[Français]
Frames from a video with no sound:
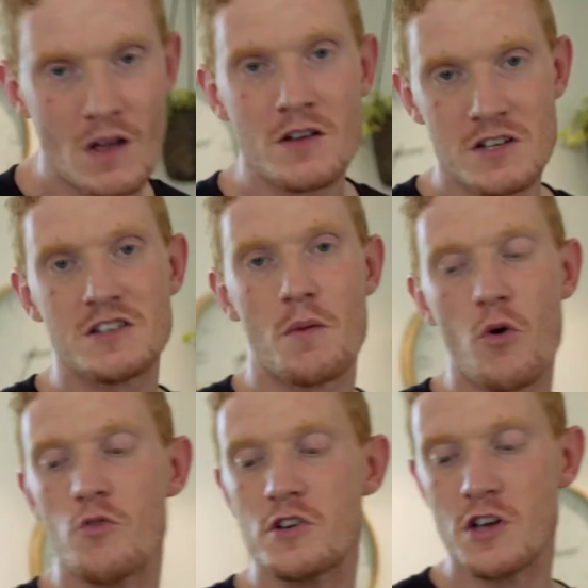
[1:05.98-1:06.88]
Ça, c'est un
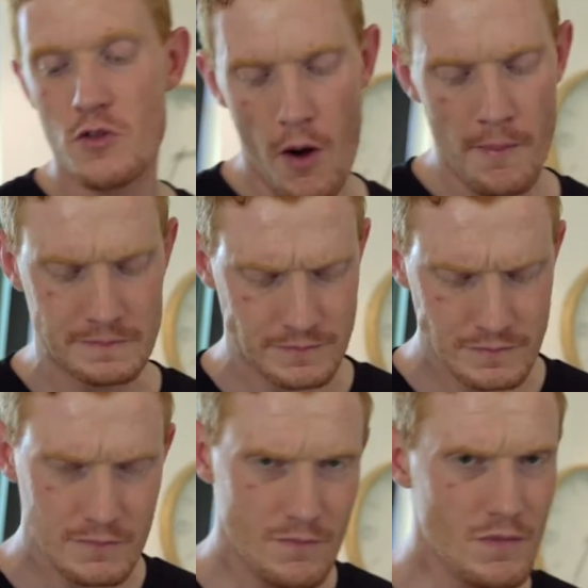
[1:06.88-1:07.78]
produit que j'adore
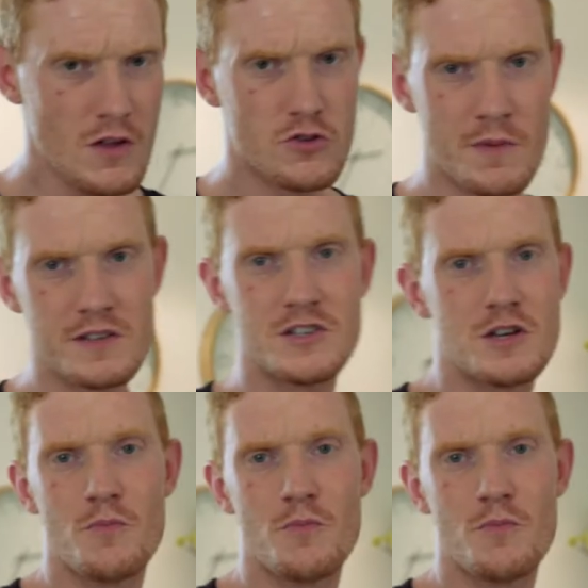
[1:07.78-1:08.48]
Tomates séchées,